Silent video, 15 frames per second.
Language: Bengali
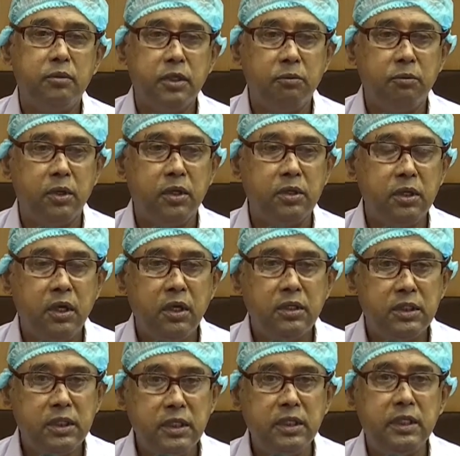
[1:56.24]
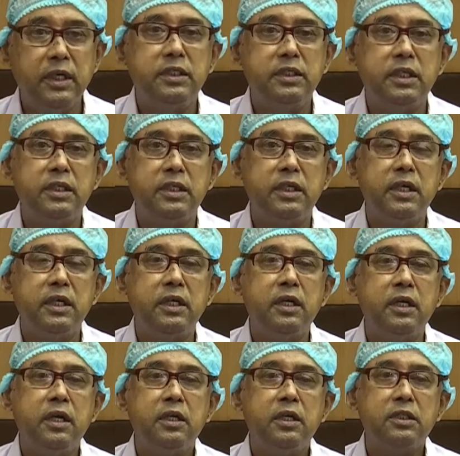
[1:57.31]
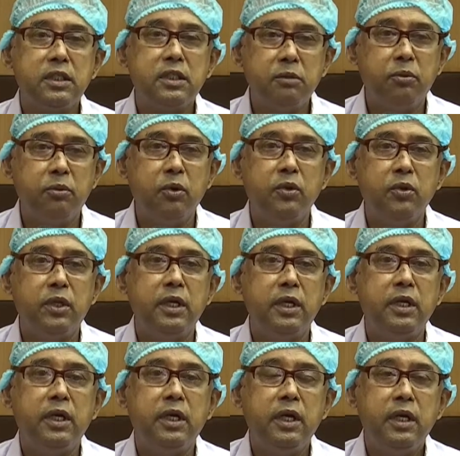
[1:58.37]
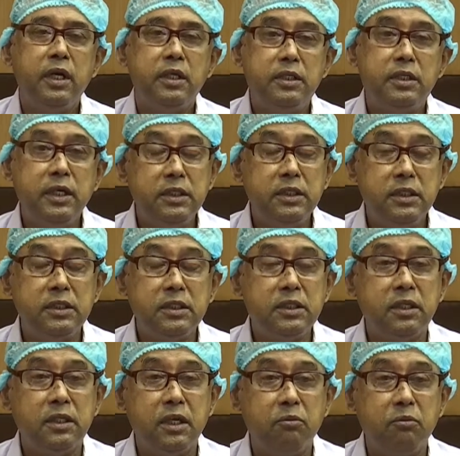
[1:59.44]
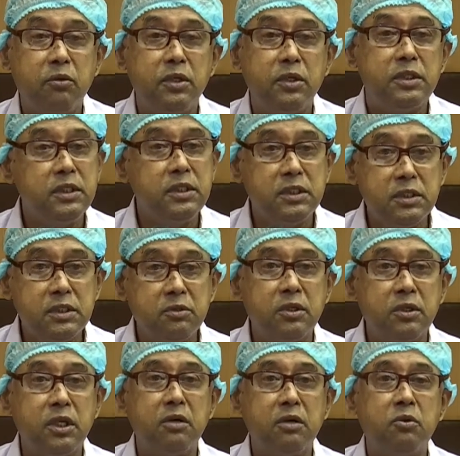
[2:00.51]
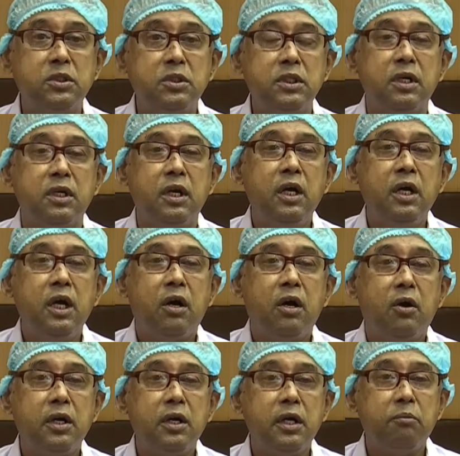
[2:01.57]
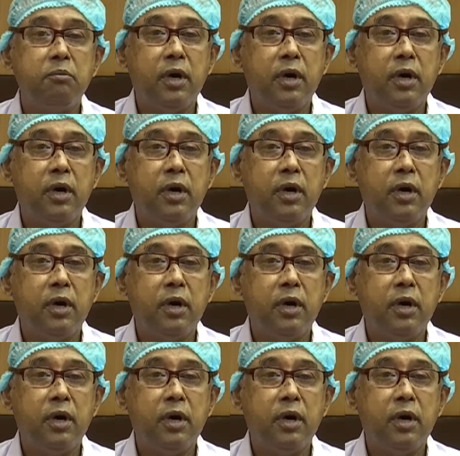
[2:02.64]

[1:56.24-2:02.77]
তারপর স্যানিটাইজার দিয়ে স্যাবলন দিয়ে যেই জিনিসটা তারা বলে সেই জিনিসটা তো তারা করছে না অনেকে